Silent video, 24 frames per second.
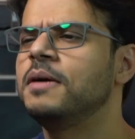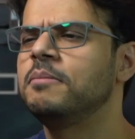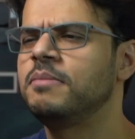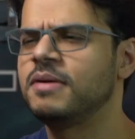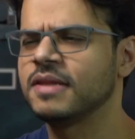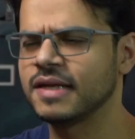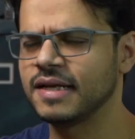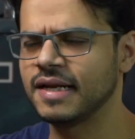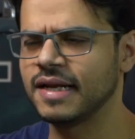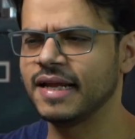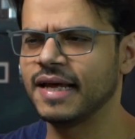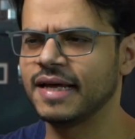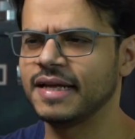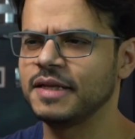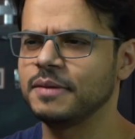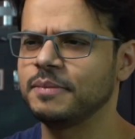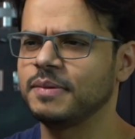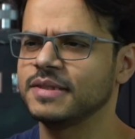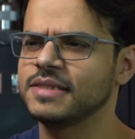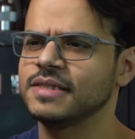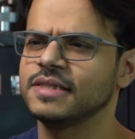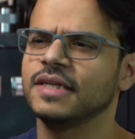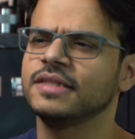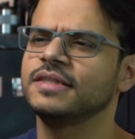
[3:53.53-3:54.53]
باذن الله اني
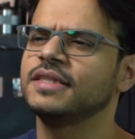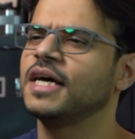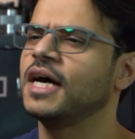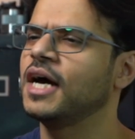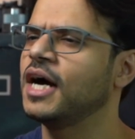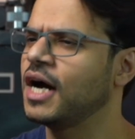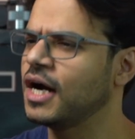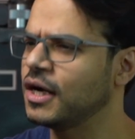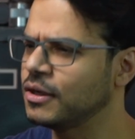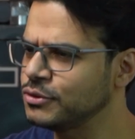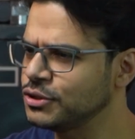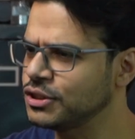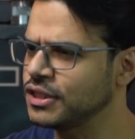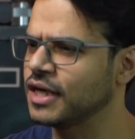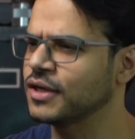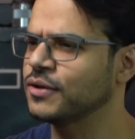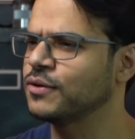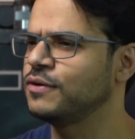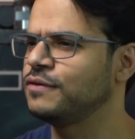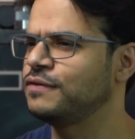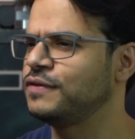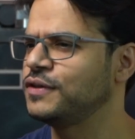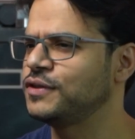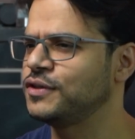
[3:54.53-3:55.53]
بسطتها
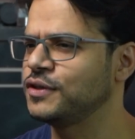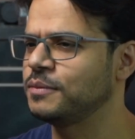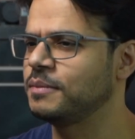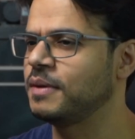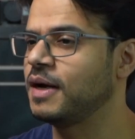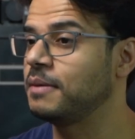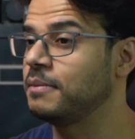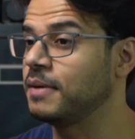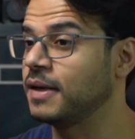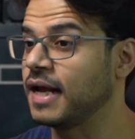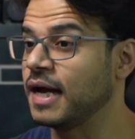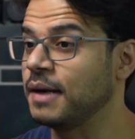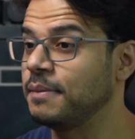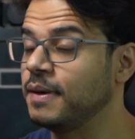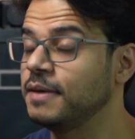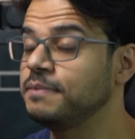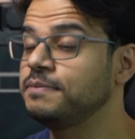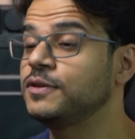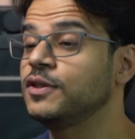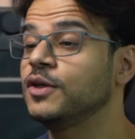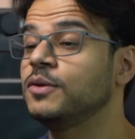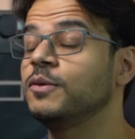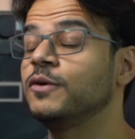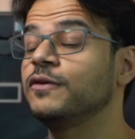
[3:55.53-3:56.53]
وشاركوا الفيديو مع من
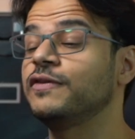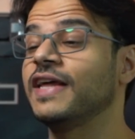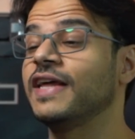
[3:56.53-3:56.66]
احببتم وفي